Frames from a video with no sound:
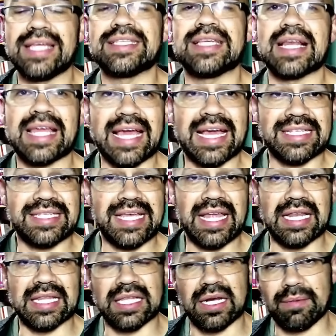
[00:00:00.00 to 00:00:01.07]
es el que hace
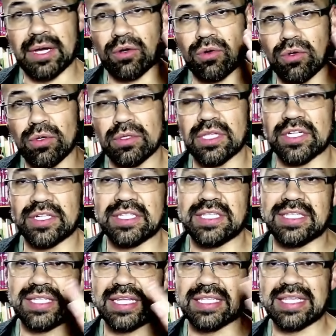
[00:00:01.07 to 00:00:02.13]
el trabajo de
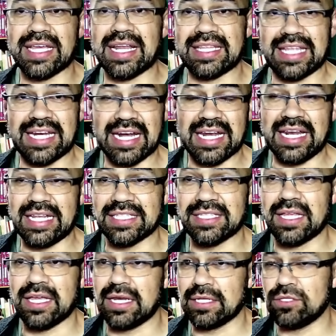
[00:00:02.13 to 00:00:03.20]
resistencia lateral en
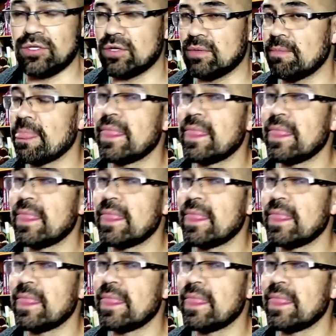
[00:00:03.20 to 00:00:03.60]
esta dirección.